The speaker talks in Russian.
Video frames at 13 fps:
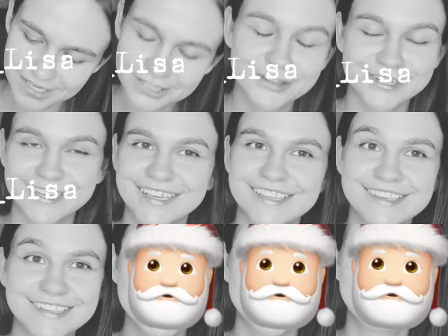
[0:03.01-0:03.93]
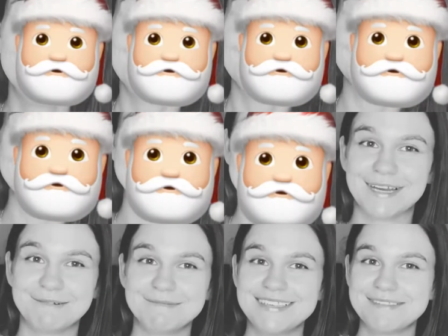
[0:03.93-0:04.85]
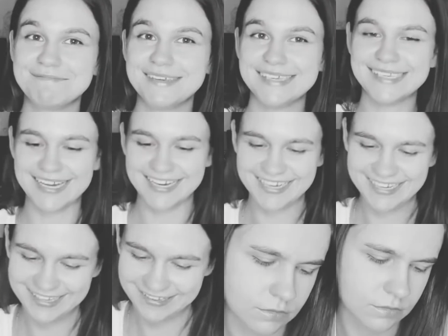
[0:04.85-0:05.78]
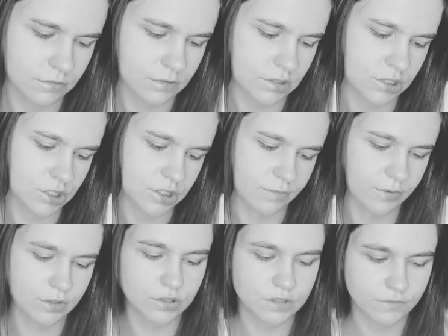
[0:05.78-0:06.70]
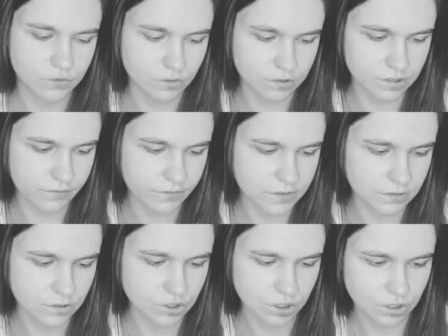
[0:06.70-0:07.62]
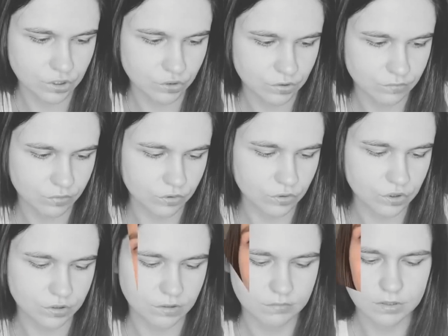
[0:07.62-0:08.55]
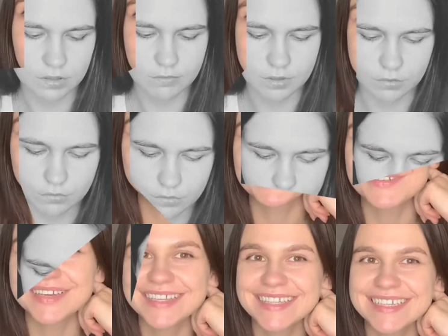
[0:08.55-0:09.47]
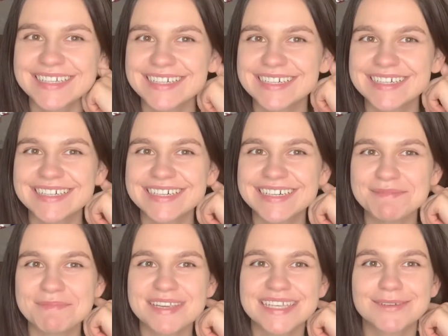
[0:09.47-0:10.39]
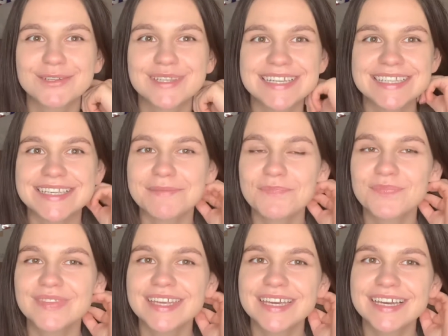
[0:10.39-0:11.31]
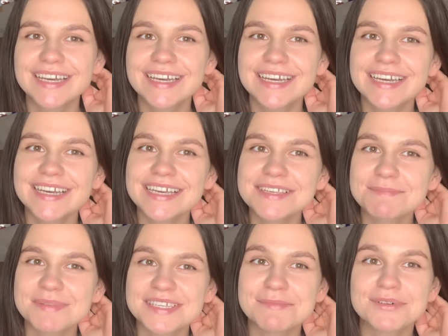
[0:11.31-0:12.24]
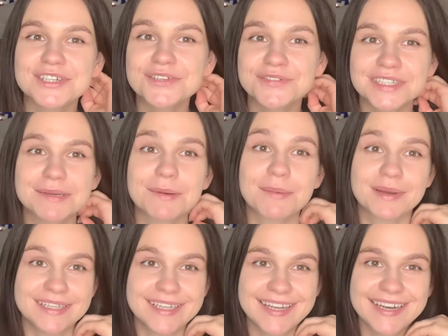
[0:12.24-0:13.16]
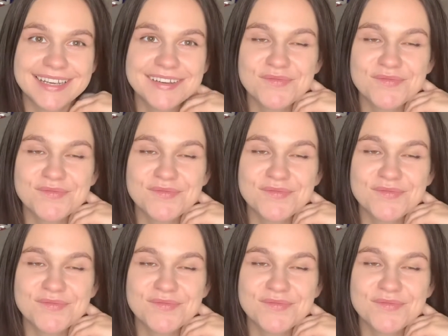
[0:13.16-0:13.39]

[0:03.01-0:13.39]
Только Дед Мороз сам себе я. Может, придется все разорвать, иначе я что-нибудь точно там сломаю. Всем привет, а, меня зовут Лиза. Спасибо, что вы на моем канале.